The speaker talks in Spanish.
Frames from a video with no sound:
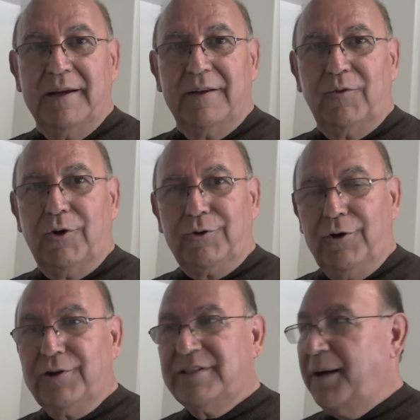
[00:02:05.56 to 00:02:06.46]

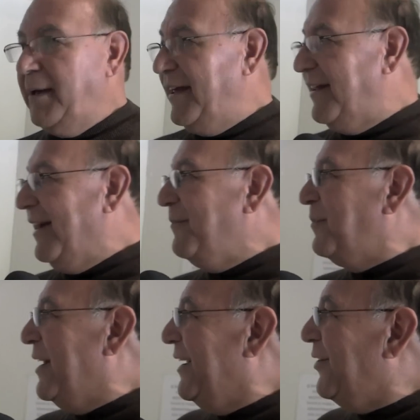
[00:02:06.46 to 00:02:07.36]
Doctor Saavedra,
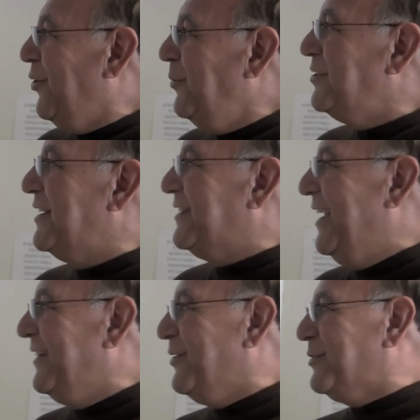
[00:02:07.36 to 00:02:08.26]
¿Cómo se
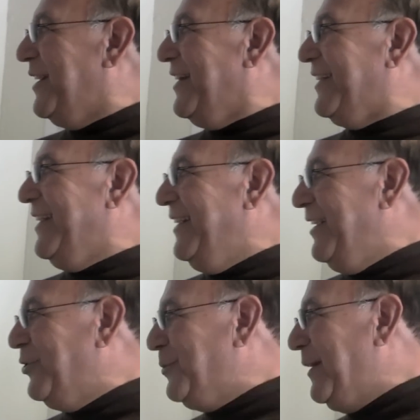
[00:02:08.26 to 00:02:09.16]
siente usted aquí en
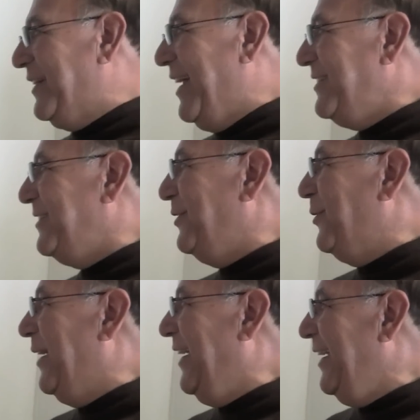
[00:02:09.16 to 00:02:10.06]
el hospital si
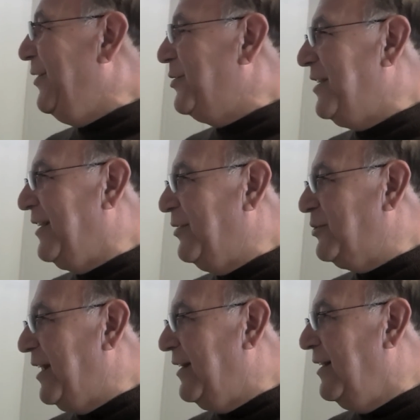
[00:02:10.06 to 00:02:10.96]
lo he Yo sé que
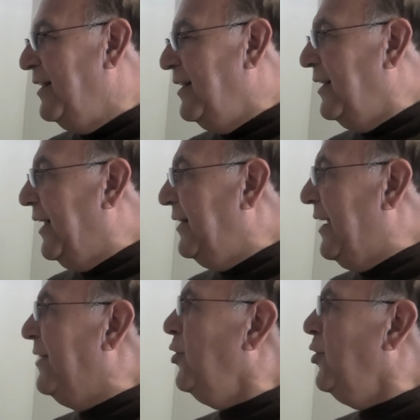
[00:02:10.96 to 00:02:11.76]
usted, ¿en,